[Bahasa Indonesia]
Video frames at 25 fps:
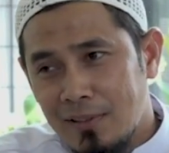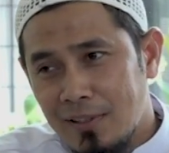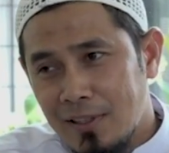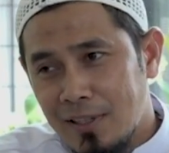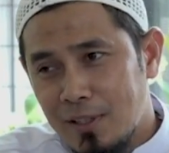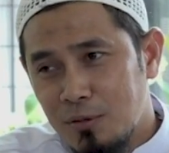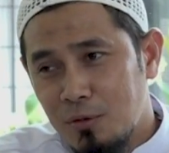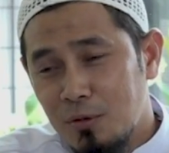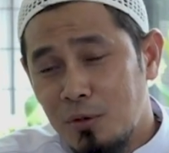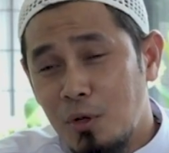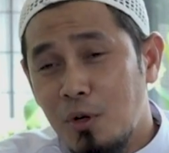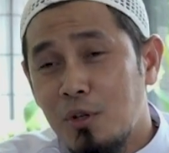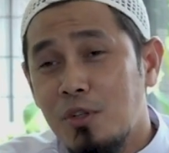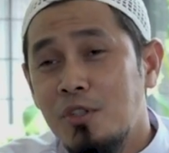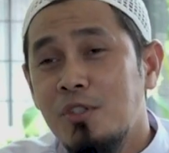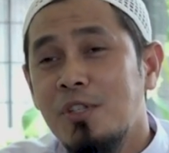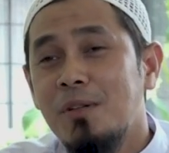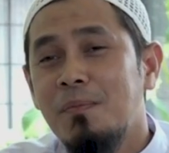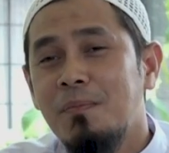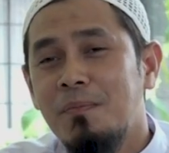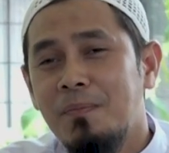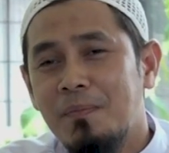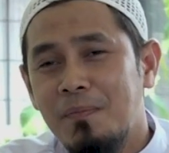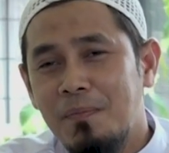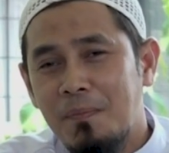Ratu
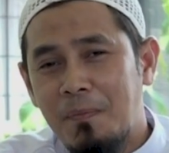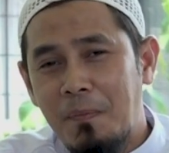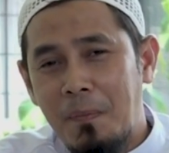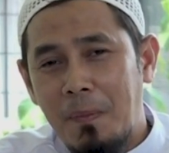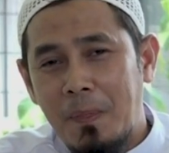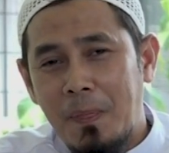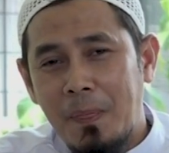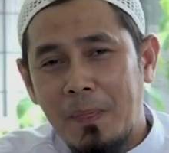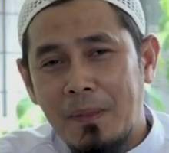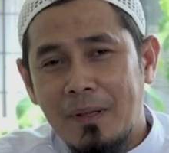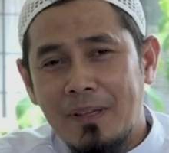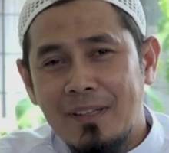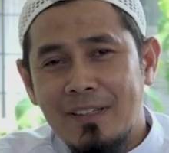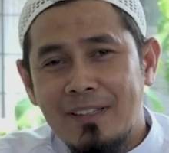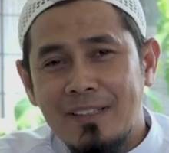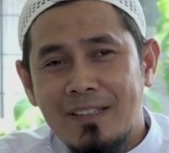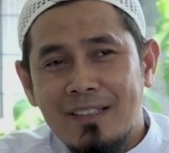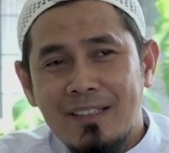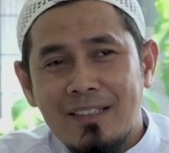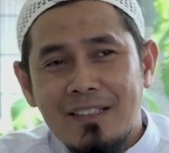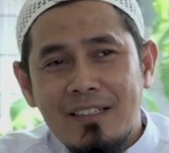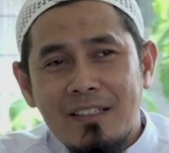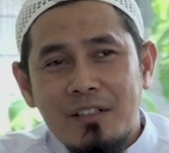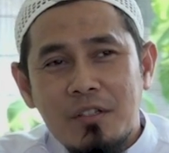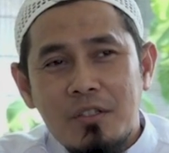gosip.
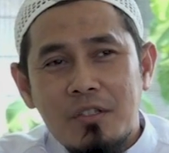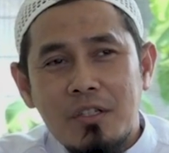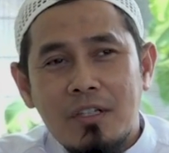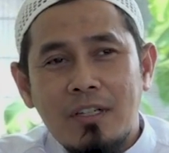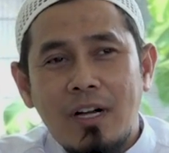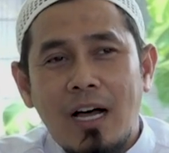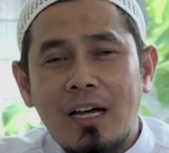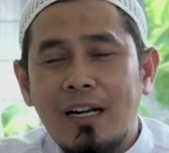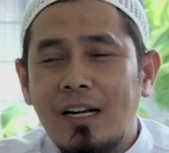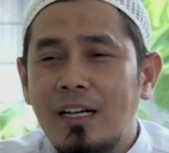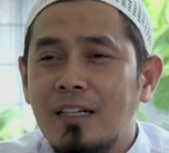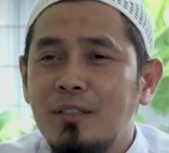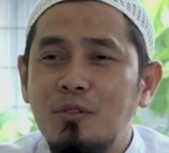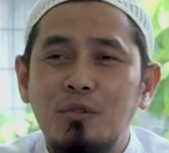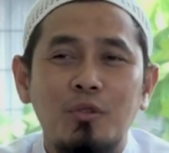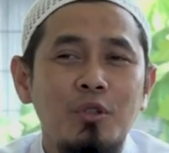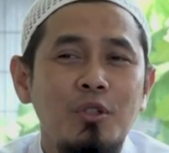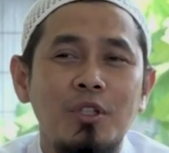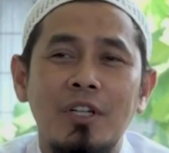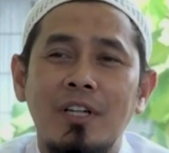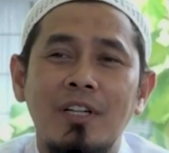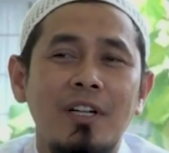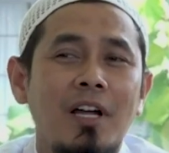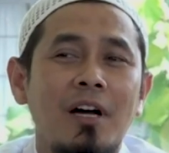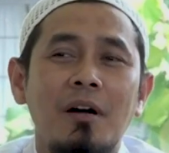Sekarang tuh
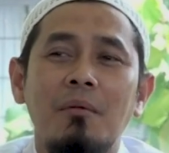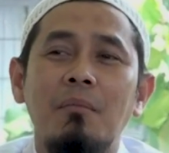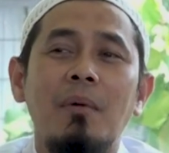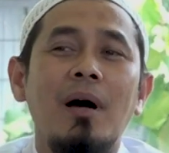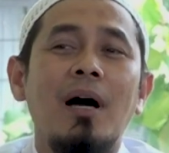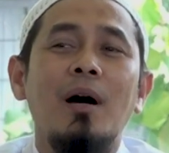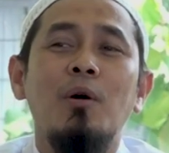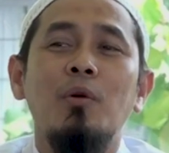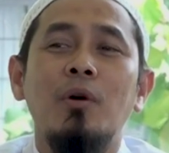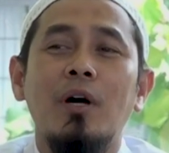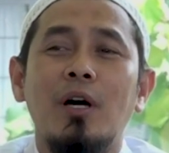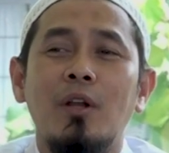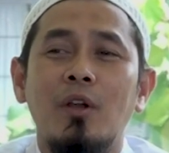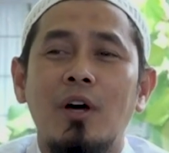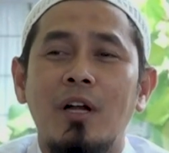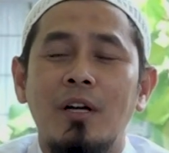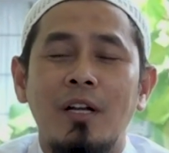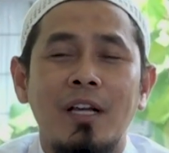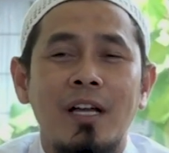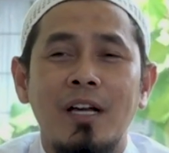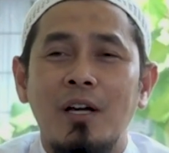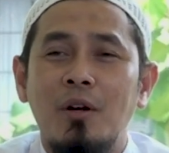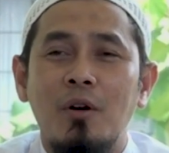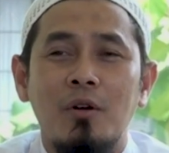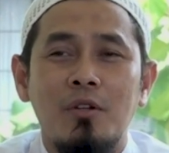dia ndak mau kalau
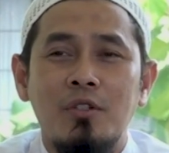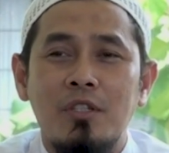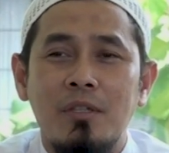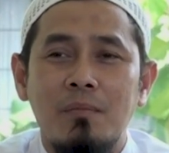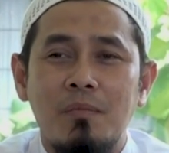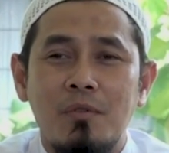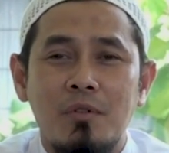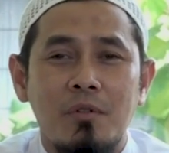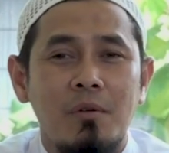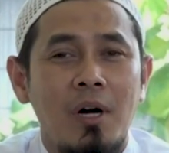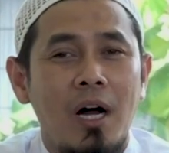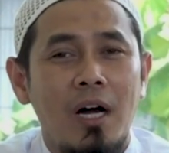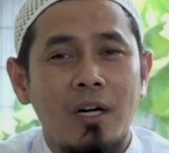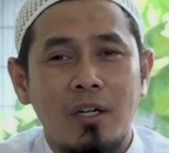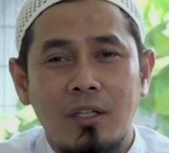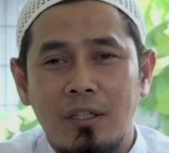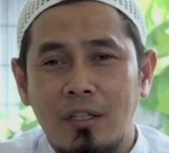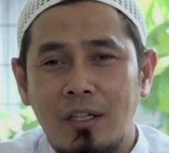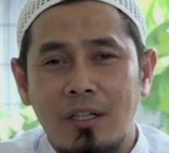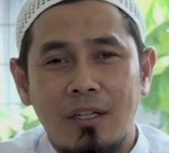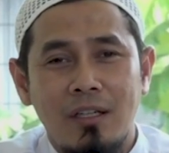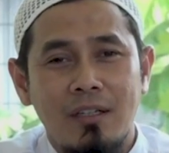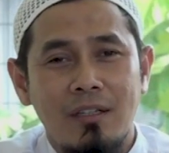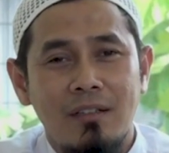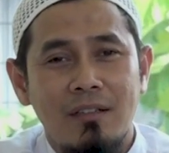ada yang gosip,
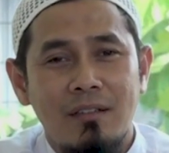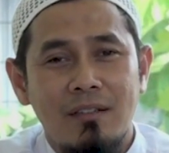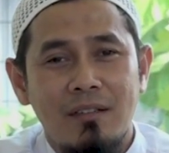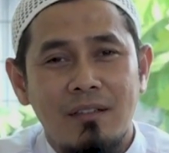subhanallah.